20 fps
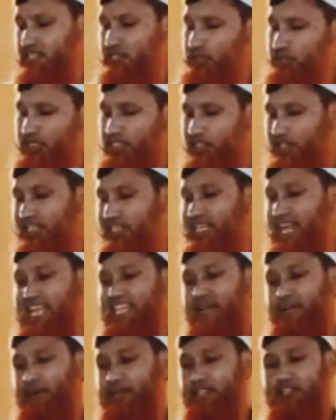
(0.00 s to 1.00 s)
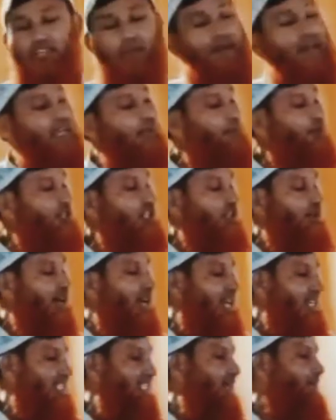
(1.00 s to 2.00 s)
ছোট যখন কায়দা পড়েছে সবাইকে মুস্তি
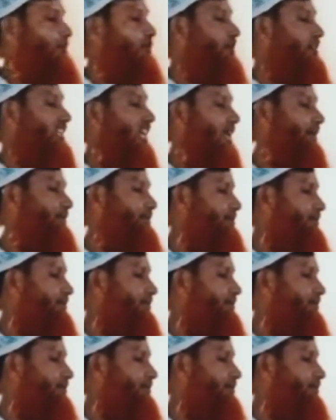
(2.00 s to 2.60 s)
করাচ্ছে মুনি সাহেব